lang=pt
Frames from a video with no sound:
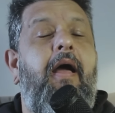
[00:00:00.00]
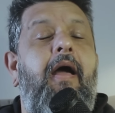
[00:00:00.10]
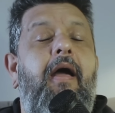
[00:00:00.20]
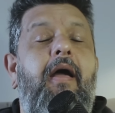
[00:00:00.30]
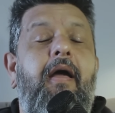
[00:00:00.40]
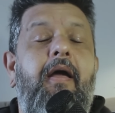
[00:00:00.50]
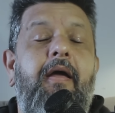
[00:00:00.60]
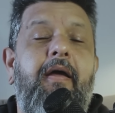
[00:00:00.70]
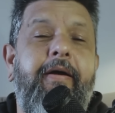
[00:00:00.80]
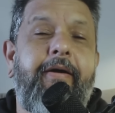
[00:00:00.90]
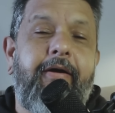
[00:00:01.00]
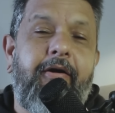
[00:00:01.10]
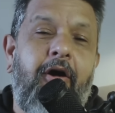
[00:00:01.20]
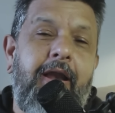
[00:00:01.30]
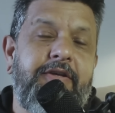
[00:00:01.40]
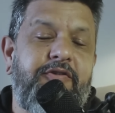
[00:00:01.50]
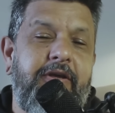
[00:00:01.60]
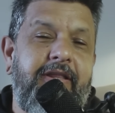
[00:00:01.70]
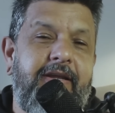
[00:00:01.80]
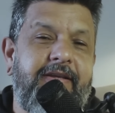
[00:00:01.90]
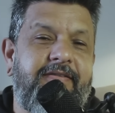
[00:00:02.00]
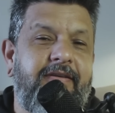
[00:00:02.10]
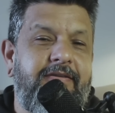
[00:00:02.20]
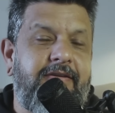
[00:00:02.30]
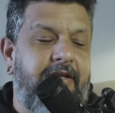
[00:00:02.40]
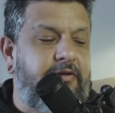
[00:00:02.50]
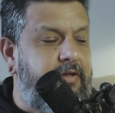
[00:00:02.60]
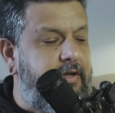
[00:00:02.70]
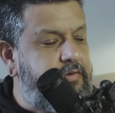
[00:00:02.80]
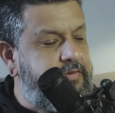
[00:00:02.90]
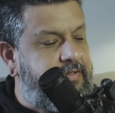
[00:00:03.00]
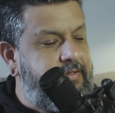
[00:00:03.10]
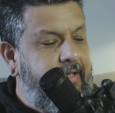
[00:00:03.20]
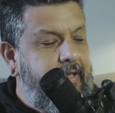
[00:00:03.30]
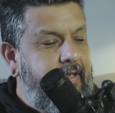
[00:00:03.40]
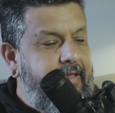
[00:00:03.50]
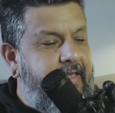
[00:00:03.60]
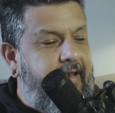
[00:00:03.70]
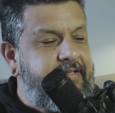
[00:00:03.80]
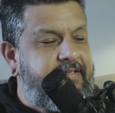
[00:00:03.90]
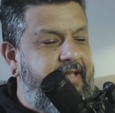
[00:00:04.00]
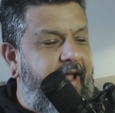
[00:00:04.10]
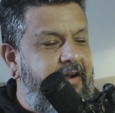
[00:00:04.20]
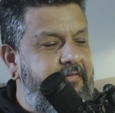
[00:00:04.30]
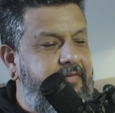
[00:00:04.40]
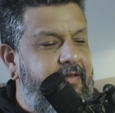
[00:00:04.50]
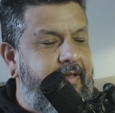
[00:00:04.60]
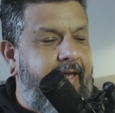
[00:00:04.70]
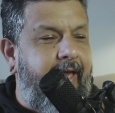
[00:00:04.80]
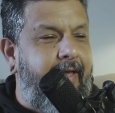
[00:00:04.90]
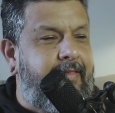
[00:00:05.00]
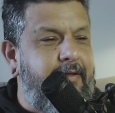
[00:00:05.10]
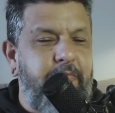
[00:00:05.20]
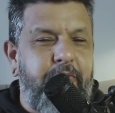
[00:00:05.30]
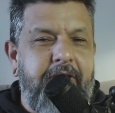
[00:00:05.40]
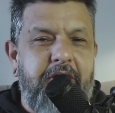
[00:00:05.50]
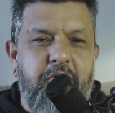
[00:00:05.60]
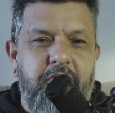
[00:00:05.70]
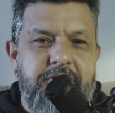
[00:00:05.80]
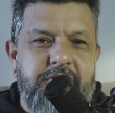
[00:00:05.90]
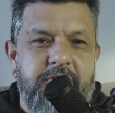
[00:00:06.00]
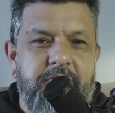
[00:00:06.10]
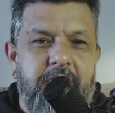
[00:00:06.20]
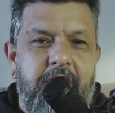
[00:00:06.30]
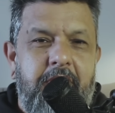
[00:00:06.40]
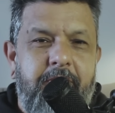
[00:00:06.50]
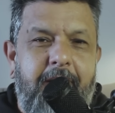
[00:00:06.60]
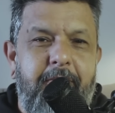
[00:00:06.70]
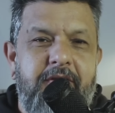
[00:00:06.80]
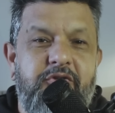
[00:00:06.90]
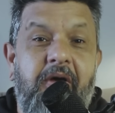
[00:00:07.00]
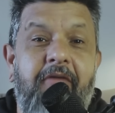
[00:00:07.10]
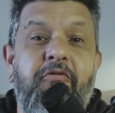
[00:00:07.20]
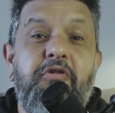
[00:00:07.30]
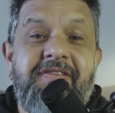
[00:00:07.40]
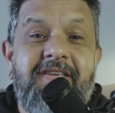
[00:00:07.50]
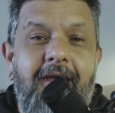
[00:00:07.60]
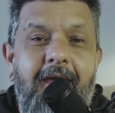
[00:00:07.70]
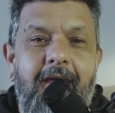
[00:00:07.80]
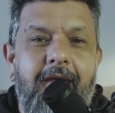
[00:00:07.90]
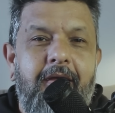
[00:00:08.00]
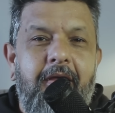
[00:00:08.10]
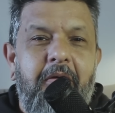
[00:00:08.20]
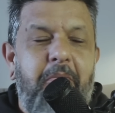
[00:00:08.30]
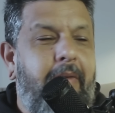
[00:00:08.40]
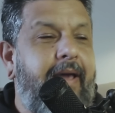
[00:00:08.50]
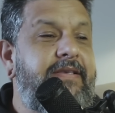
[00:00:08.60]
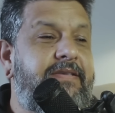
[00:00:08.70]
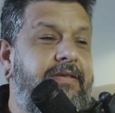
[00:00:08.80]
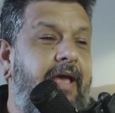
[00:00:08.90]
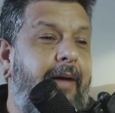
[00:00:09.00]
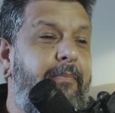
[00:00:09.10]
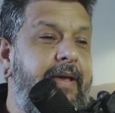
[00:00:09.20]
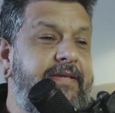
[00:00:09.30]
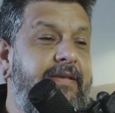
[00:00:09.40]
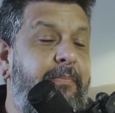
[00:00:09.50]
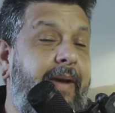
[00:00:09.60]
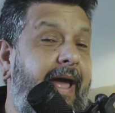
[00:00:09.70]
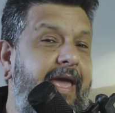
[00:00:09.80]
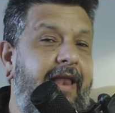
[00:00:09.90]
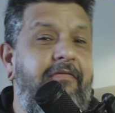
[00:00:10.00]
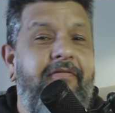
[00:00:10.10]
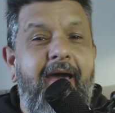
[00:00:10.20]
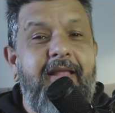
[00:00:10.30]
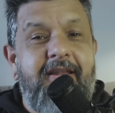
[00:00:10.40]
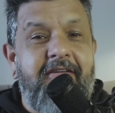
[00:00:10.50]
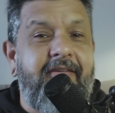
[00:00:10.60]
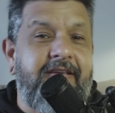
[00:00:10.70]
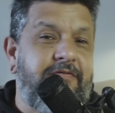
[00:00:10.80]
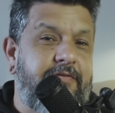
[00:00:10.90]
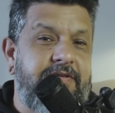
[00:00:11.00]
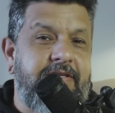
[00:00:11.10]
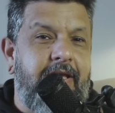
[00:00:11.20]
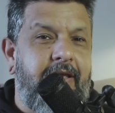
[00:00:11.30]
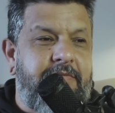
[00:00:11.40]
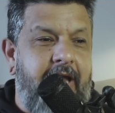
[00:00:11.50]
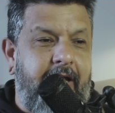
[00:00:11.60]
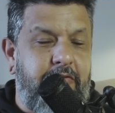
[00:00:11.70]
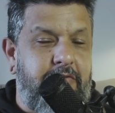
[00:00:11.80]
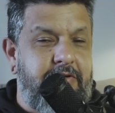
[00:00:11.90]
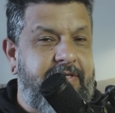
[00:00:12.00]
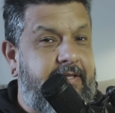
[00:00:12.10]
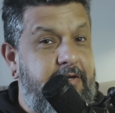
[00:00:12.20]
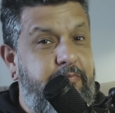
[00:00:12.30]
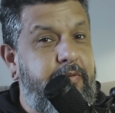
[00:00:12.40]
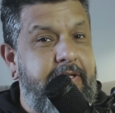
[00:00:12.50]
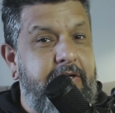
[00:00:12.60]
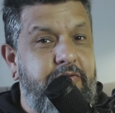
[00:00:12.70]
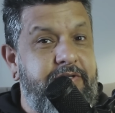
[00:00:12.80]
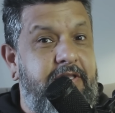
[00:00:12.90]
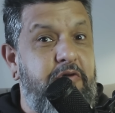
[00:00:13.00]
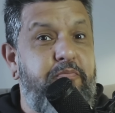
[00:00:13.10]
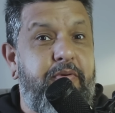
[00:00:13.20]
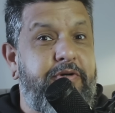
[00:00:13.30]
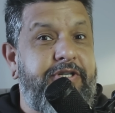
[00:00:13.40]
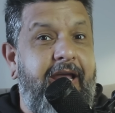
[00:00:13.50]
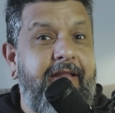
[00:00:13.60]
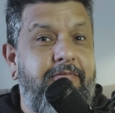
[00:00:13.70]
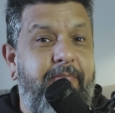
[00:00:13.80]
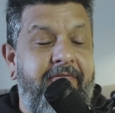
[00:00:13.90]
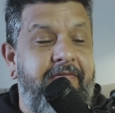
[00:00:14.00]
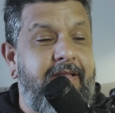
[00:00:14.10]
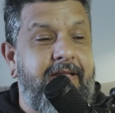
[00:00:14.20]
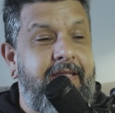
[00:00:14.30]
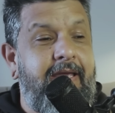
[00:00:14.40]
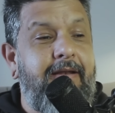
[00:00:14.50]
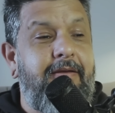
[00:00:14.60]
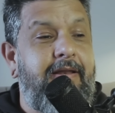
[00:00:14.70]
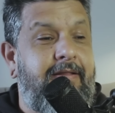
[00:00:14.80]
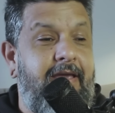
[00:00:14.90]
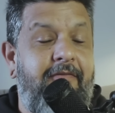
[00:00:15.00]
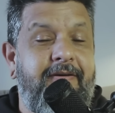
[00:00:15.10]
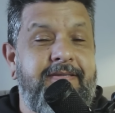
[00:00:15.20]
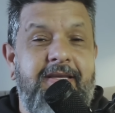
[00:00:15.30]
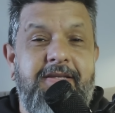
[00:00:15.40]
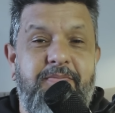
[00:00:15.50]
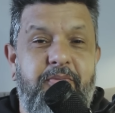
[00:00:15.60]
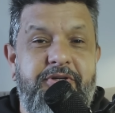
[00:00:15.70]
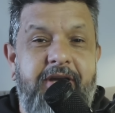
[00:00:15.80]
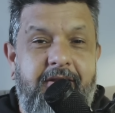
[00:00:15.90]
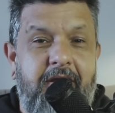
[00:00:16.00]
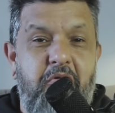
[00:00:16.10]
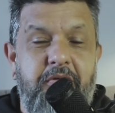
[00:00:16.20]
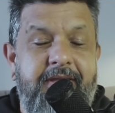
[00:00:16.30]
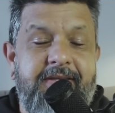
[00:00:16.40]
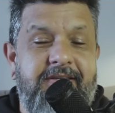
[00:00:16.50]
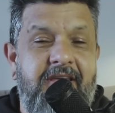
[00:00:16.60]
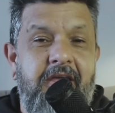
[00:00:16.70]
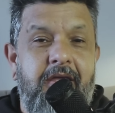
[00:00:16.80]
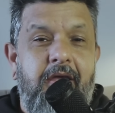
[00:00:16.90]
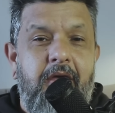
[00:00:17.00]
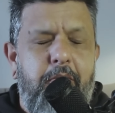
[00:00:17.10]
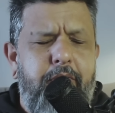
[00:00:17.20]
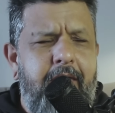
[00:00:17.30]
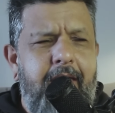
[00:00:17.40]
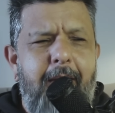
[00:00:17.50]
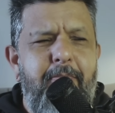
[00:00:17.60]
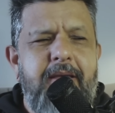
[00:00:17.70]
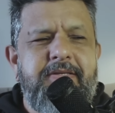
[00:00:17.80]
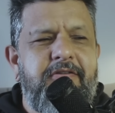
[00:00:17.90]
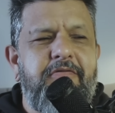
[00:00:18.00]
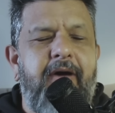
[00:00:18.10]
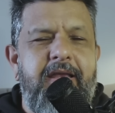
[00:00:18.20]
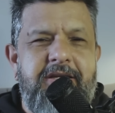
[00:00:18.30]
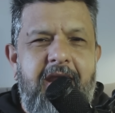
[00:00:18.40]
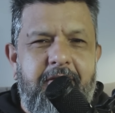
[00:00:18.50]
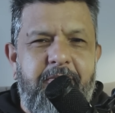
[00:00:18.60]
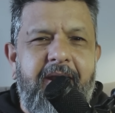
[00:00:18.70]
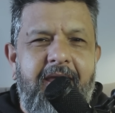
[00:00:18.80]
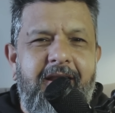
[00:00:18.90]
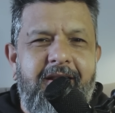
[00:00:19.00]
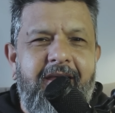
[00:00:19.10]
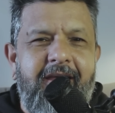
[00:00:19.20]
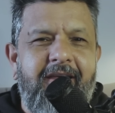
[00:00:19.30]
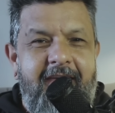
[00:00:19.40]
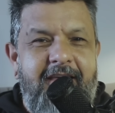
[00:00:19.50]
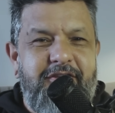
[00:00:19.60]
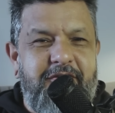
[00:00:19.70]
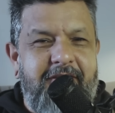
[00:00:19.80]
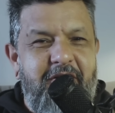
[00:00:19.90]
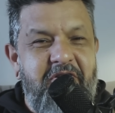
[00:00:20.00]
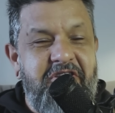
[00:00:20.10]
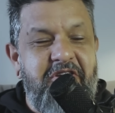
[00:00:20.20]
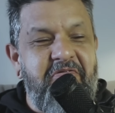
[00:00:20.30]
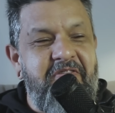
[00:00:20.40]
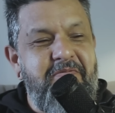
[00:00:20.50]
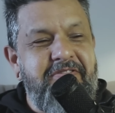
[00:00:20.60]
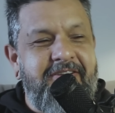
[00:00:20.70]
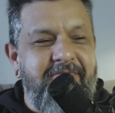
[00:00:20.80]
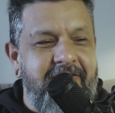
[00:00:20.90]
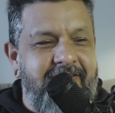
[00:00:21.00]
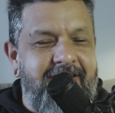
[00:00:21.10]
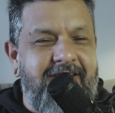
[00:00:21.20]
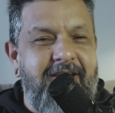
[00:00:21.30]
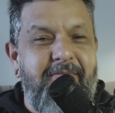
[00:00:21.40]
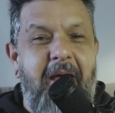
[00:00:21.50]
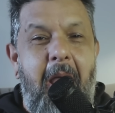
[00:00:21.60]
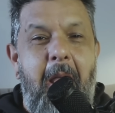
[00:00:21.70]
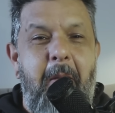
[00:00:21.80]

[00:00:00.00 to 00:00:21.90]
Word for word: Ah, olha só interessante, né? O Deus que ele serve é tão poderoso para abençoar você mas a benção para ele vai através de você. Já que o Deus é tão poderoso e tem um projeto para a vida dele, ele tem que fazer esse projeto acontecer, por que, que a benção não vai direto para ele, né? Isso da onde eu vi, meus amigos, se chama